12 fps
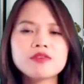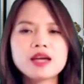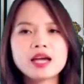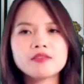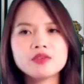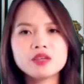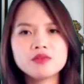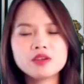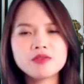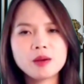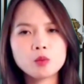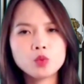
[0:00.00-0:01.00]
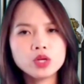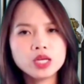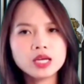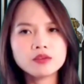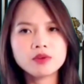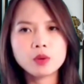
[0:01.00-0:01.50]
về hành vi vi phạm quy
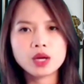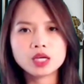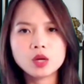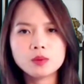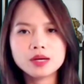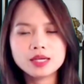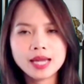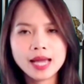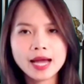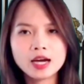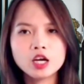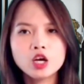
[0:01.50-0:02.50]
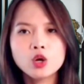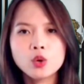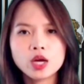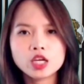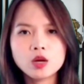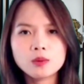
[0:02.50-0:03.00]
định về hoạt động ngân hàng,
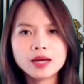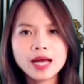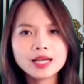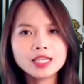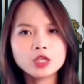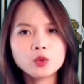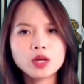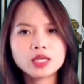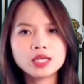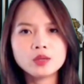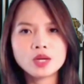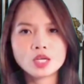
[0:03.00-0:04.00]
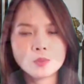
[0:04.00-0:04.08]
hoạt động khác liên quan đến hoạt